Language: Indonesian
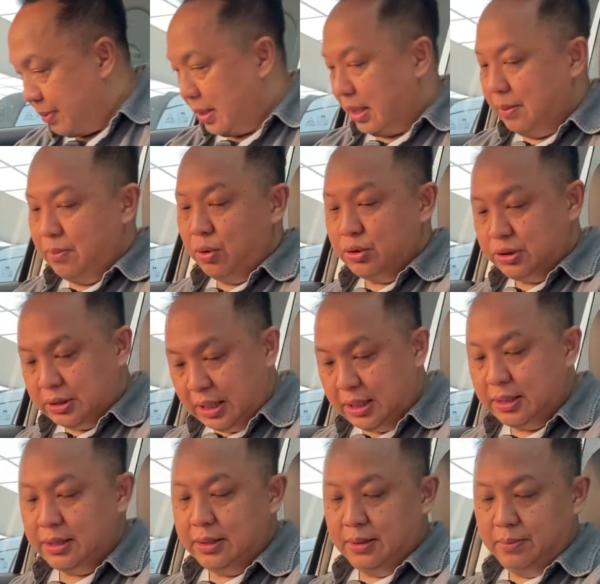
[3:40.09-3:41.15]
pakai
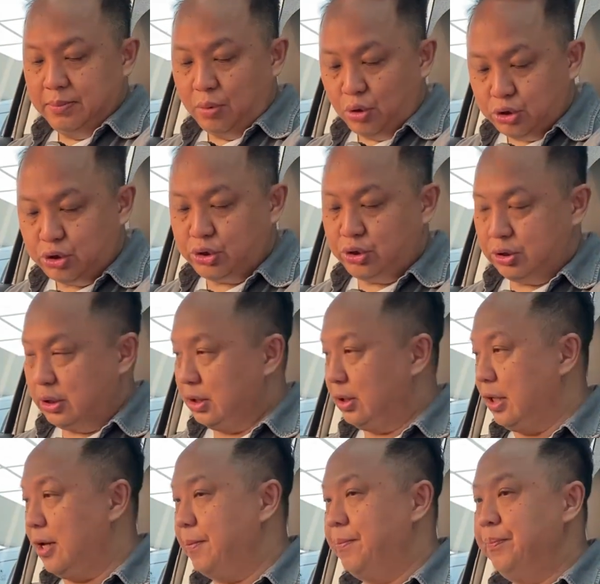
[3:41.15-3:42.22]
Bose Bose
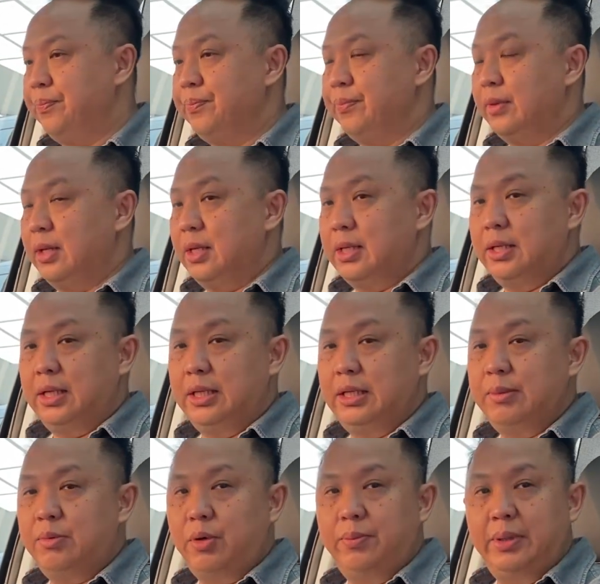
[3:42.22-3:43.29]
gitu ya
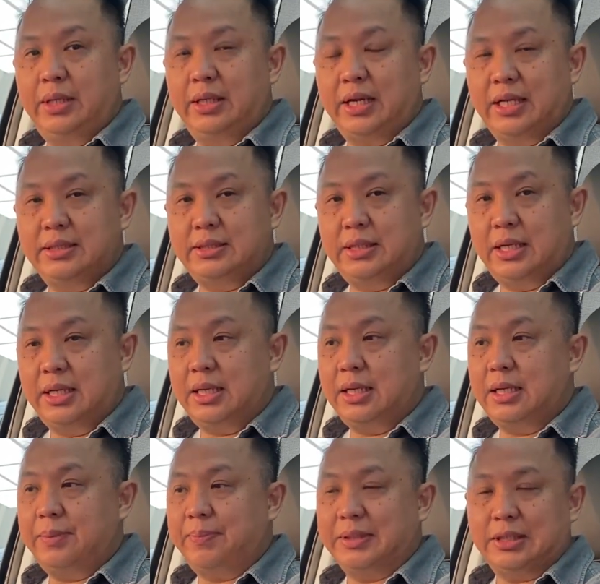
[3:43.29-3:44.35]
ini mobil
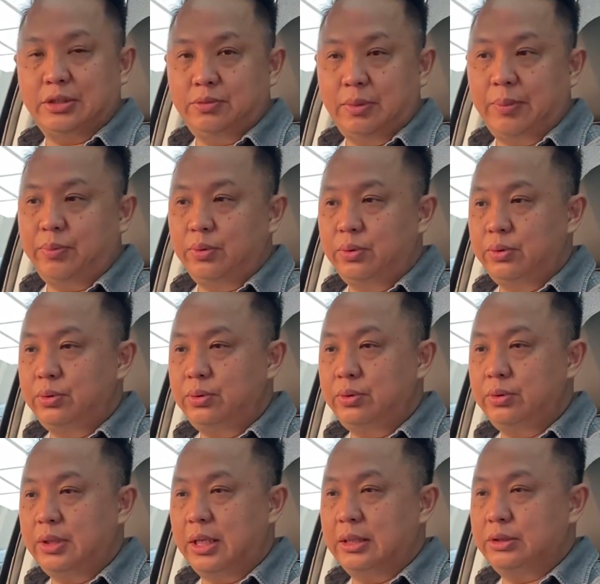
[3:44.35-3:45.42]
range-nya 450
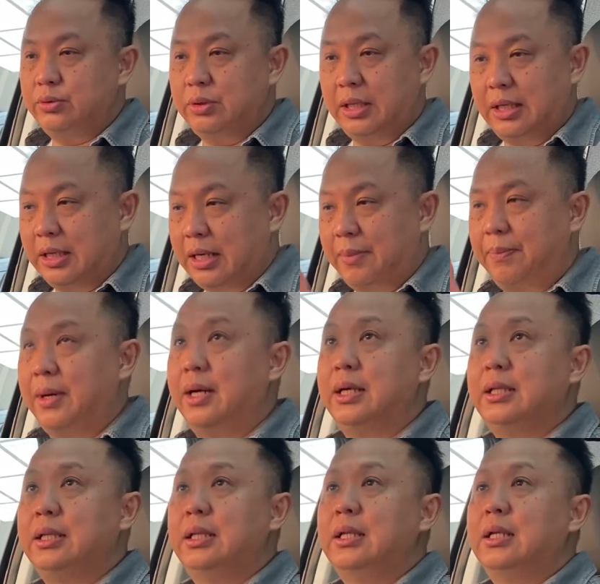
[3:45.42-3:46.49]
dan sudah lengkap
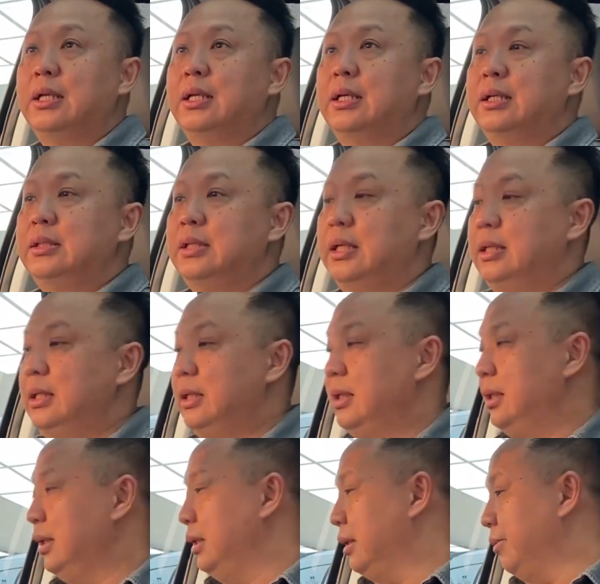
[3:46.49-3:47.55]
banget
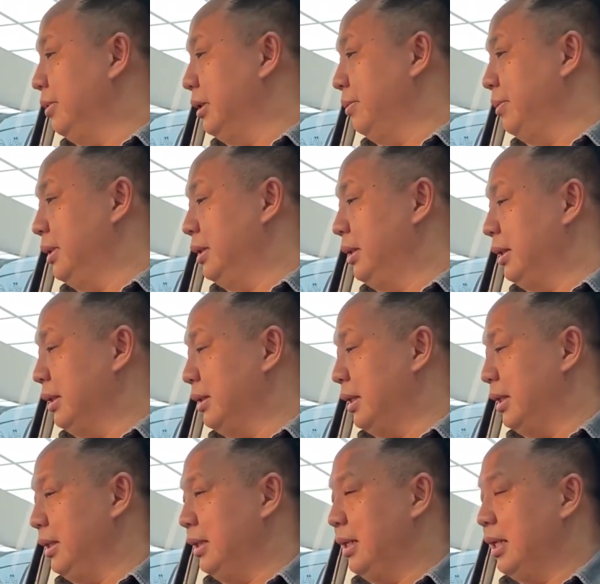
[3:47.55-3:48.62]
jadi teman-teman
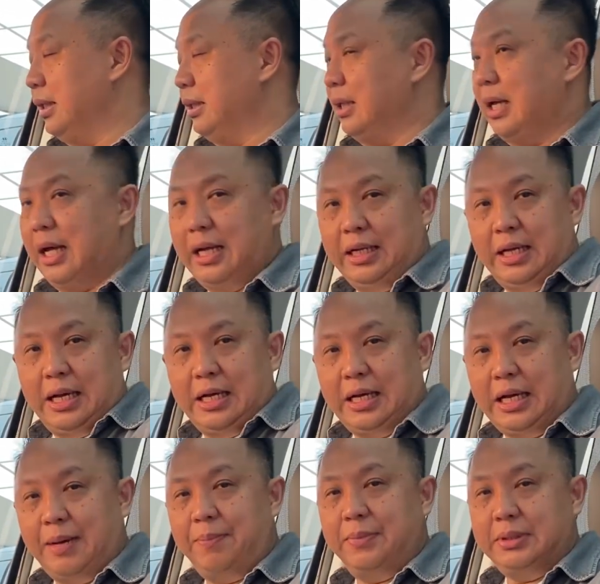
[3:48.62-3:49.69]
kita lihat area
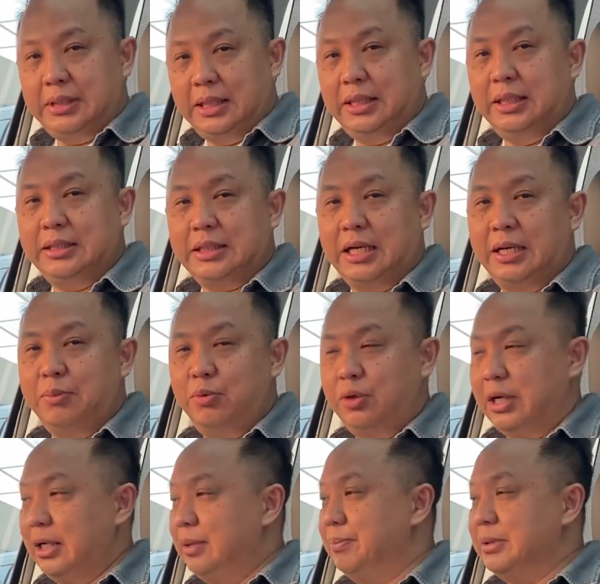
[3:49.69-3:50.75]
kap mesin nih sekarang
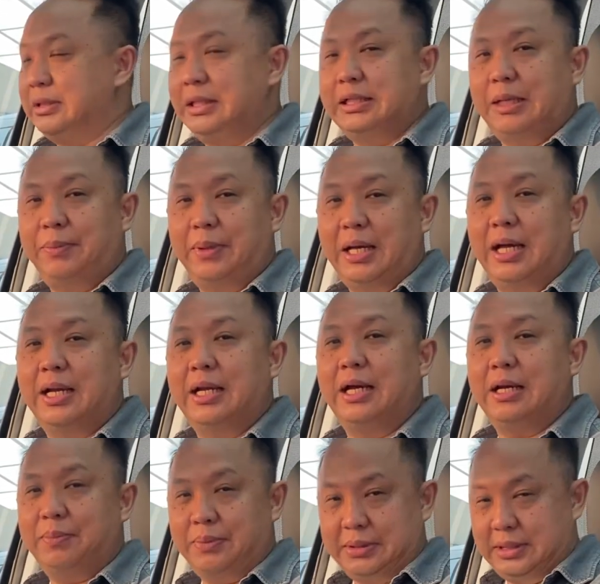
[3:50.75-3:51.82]
bukan mesin tapi
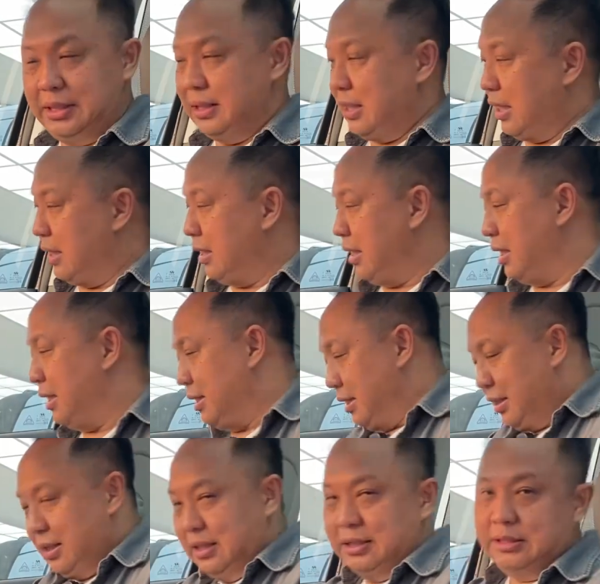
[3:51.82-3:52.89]
area kap mesin karena
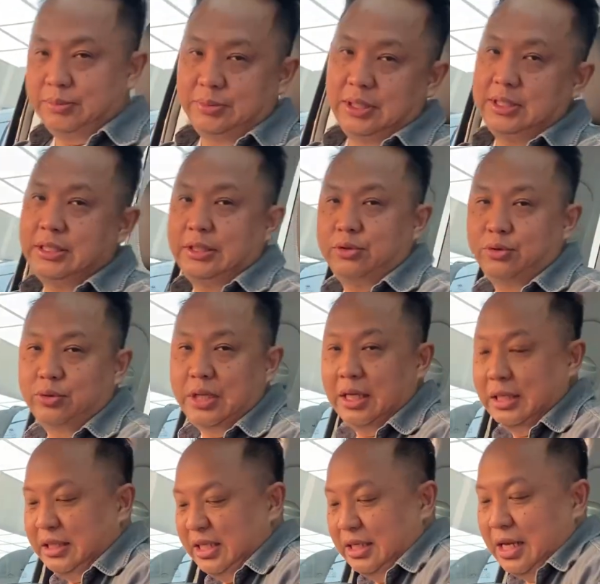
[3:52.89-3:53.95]
sebenarnya situ
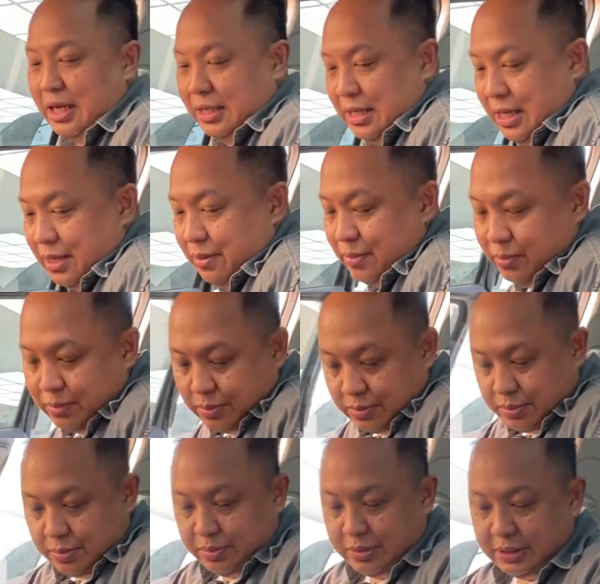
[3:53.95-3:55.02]
sudah tidak ada
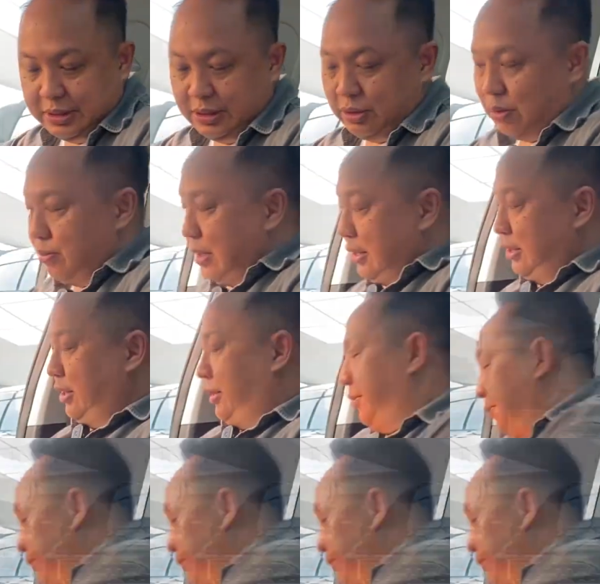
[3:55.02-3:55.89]
mesin combustion